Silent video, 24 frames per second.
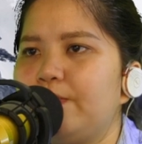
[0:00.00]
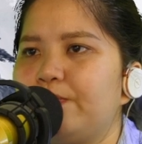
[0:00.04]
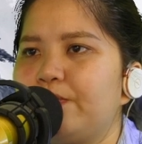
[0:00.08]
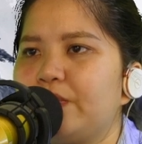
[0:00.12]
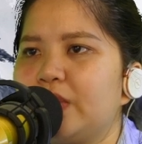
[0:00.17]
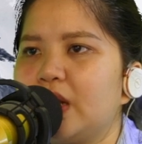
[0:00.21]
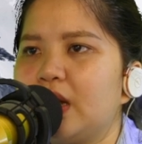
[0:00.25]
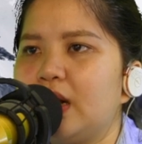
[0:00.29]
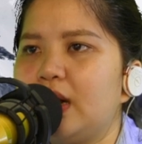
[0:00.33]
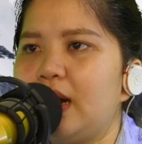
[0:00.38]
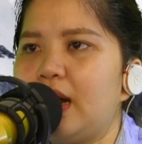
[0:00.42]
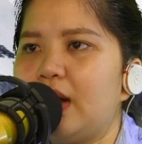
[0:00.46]

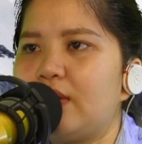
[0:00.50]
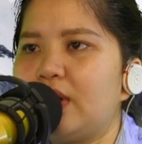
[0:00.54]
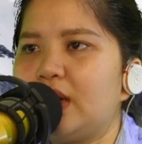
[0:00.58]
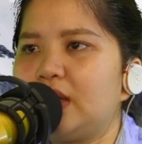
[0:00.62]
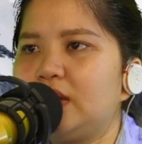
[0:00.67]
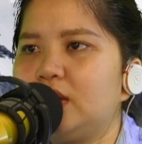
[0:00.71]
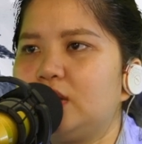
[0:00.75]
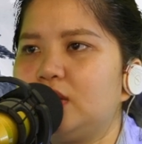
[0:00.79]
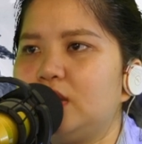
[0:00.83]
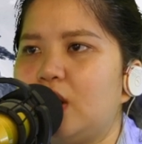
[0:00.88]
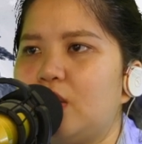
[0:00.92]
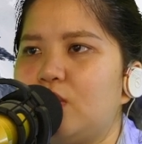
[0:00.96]
Lão đã tự
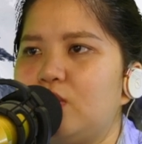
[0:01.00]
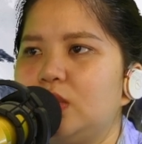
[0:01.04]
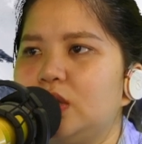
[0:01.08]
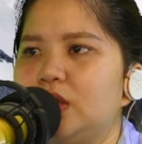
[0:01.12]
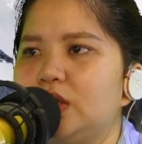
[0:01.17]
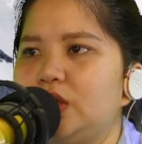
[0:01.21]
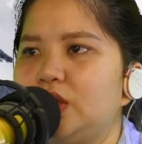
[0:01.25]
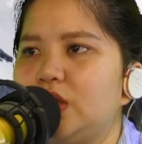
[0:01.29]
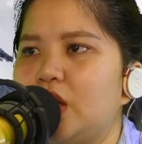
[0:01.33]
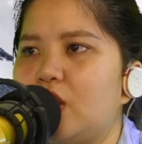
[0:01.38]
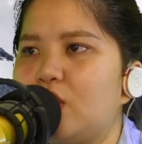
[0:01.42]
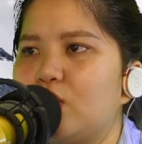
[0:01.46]
động lựa
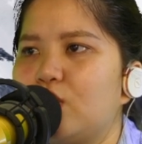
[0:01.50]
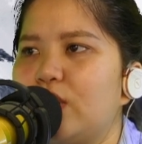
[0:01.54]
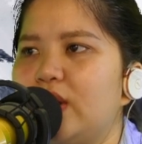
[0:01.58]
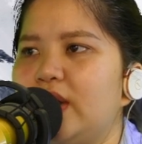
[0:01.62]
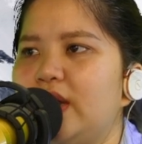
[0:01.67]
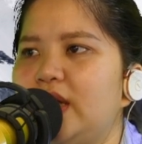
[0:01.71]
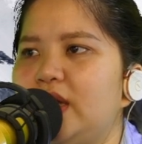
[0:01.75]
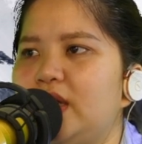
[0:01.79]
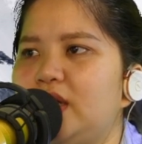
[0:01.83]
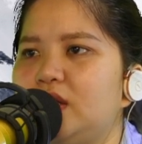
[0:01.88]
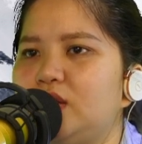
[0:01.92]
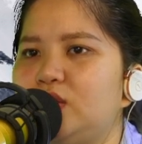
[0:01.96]
chọn quên đi
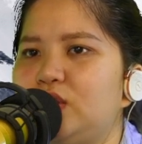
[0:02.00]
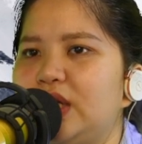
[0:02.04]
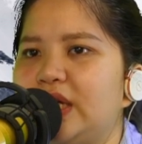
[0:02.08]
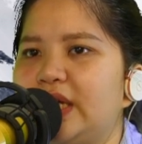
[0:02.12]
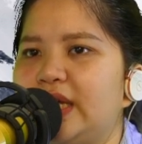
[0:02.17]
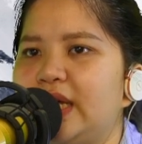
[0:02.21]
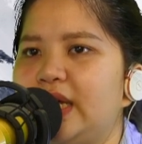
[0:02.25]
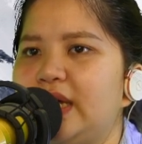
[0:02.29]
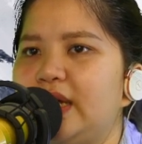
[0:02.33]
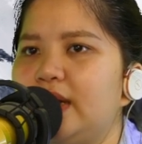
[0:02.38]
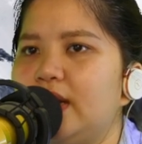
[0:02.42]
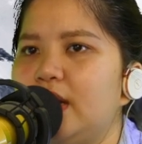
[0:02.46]
những chuyện kia,
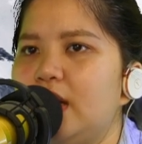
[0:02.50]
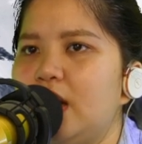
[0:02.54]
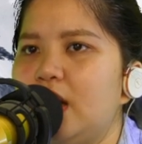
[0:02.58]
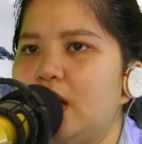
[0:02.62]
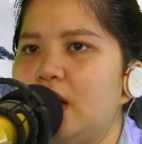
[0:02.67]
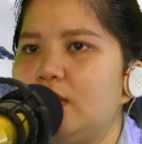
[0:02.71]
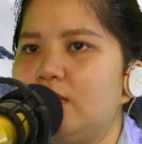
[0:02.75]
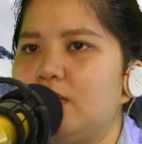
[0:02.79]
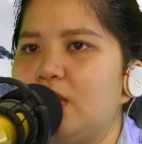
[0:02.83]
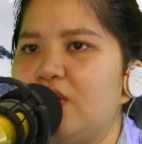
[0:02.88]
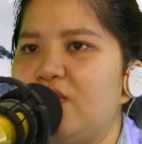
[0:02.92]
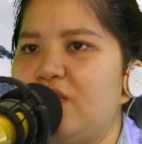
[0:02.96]

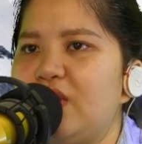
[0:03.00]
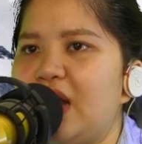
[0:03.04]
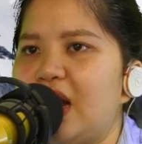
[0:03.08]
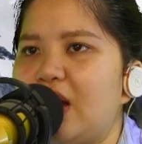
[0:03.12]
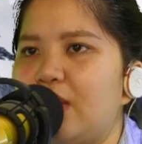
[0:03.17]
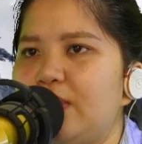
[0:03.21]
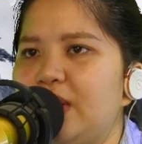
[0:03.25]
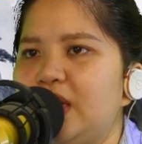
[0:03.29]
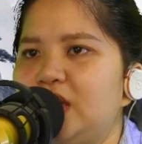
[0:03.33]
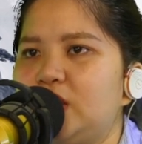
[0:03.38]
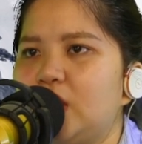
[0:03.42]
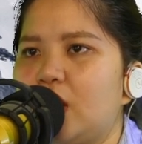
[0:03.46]
bởi vì lão biết
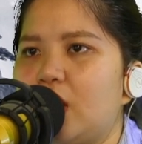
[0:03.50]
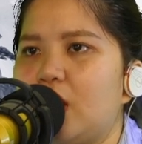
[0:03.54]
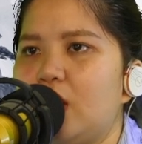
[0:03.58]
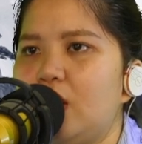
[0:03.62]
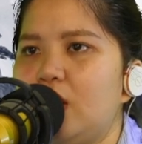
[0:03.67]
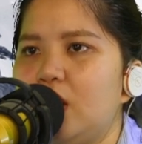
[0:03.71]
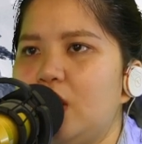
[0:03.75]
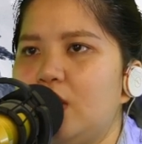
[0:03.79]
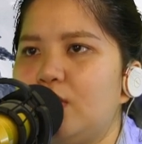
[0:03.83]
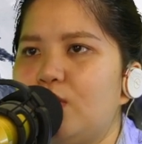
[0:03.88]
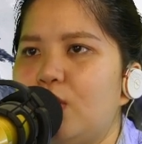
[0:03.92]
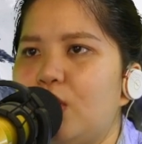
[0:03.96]
rõ
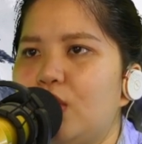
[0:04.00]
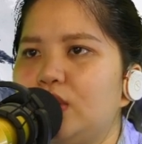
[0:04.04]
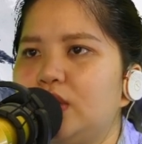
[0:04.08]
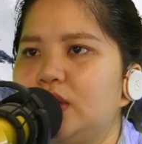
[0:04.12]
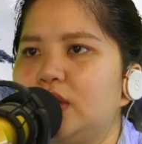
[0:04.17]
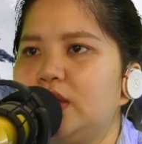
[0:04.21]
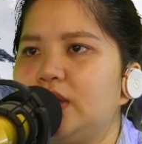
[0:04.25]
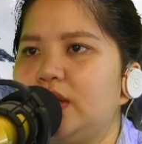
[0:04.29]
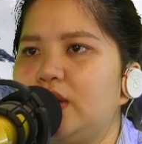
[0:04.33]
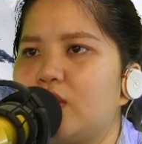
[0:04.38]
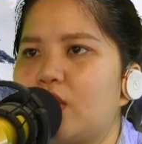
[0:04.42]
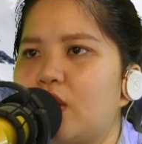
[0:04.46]
mỗi người
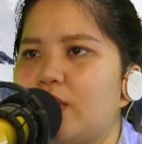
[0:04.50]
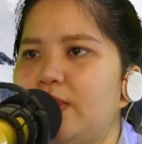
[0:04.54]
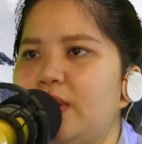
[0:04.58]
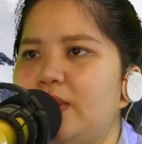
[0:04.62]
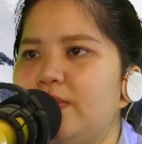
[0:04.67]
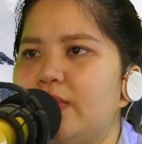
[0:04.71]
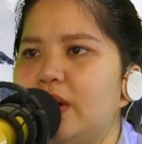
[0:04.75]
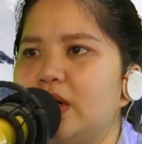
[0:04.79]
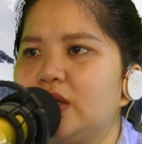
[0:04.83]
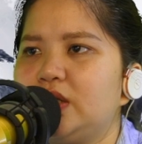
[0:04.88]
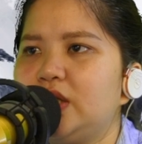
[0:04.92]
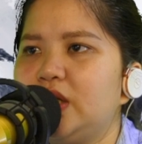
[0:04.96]
đều có bí mật
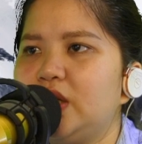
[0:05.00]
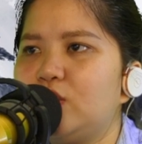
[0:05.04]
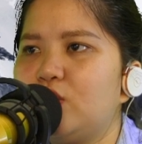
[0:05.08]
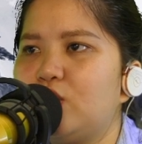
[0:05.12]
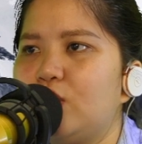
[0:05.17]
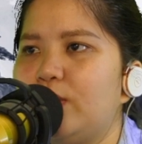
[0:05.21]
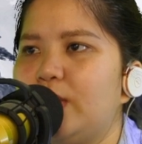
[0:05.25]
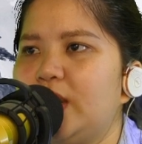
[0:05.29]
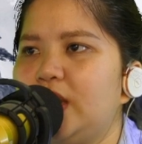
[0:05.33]
riêng của mình.